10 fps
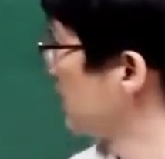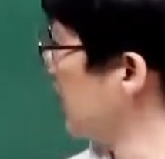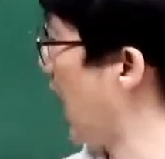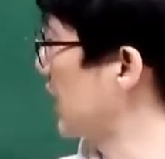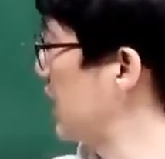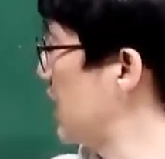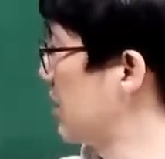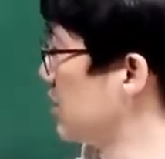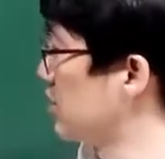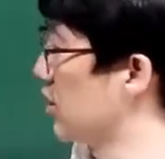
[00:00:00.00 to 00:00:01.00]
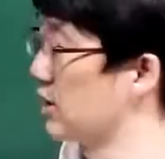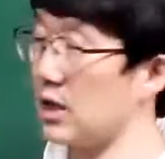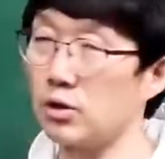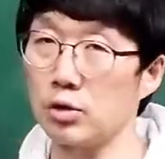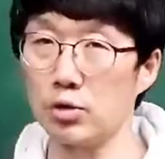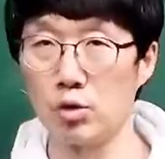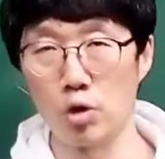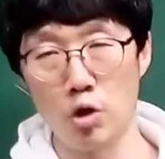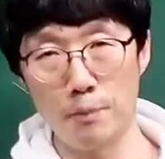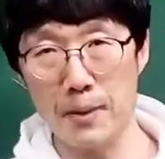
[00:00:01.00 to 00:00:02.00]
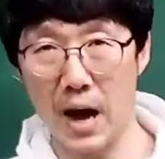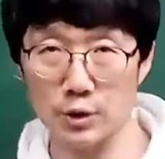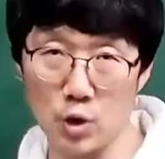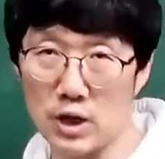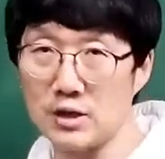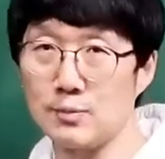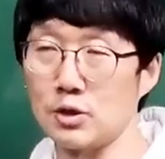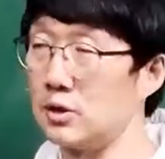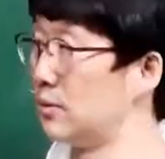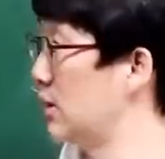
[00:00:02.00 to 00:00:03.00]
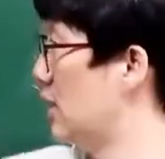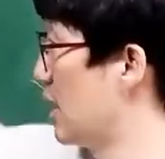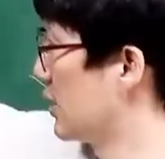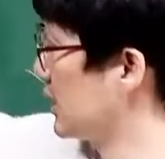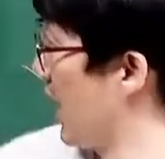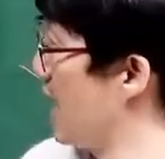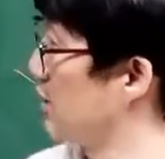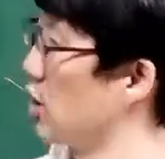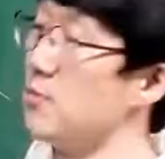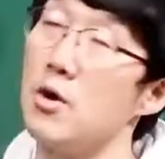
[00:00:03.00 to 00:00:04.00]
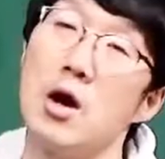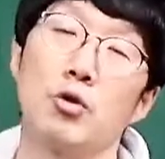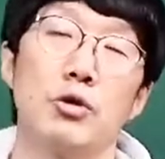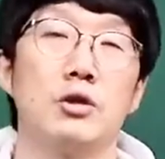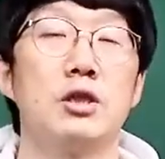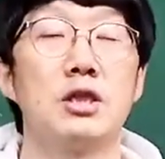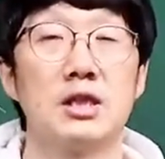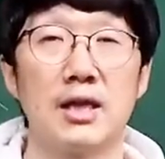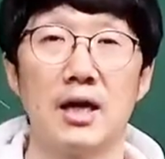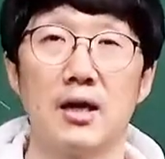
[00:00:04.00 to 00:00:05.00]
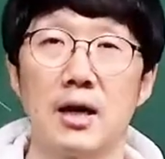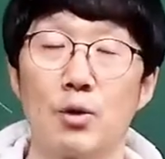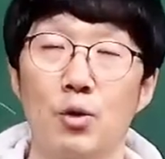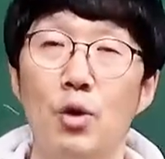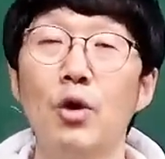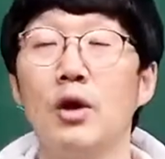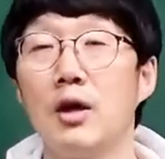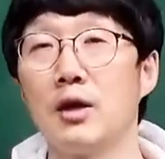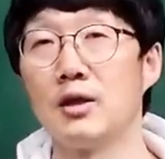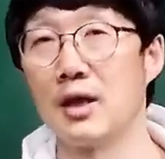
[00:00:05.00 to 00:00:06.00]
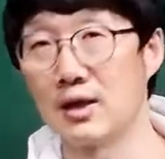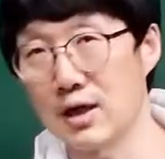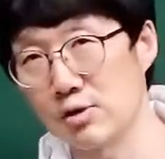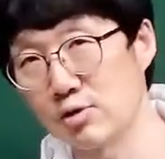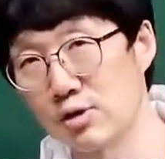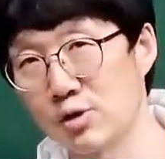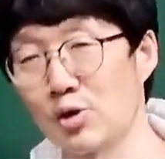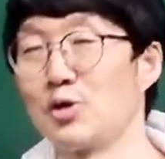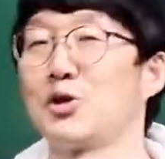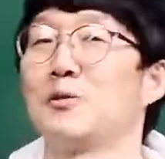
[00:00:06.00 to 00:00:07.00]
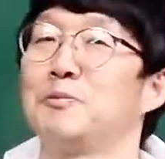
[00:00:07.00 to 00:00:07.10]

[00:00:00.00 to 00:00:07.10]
자기긍정이란 것들로 바뀌어가는 모습을 잘 설명하고 있는 시다라고 얘기할 수 있는 거죠.